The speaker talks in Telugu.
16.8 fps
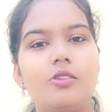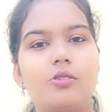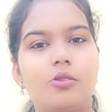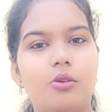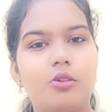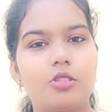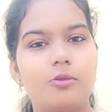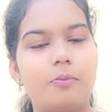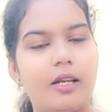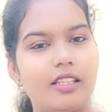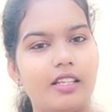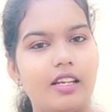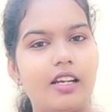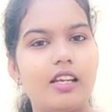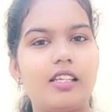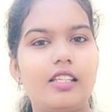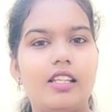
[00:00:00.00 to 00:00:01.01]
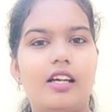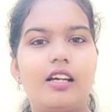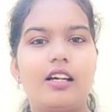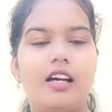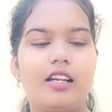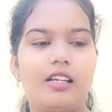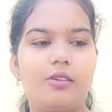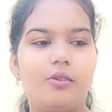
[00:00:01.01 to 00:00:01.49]
సో స్పందన ఇదా
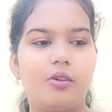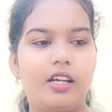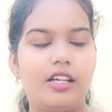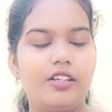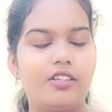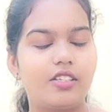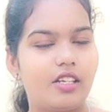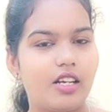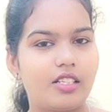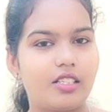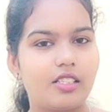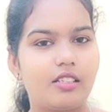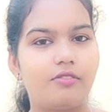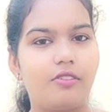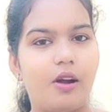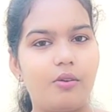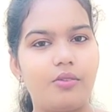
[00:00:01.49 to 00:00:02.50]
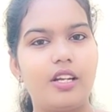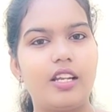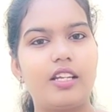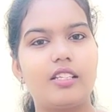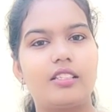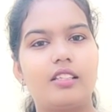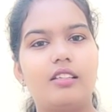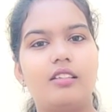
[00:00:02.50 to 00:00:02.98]
అనే ఒక ఇంటర్నేషనల్
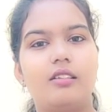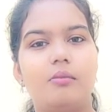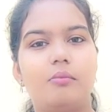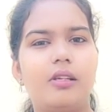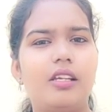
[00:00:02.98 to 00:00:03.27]
ఫౌండేషన్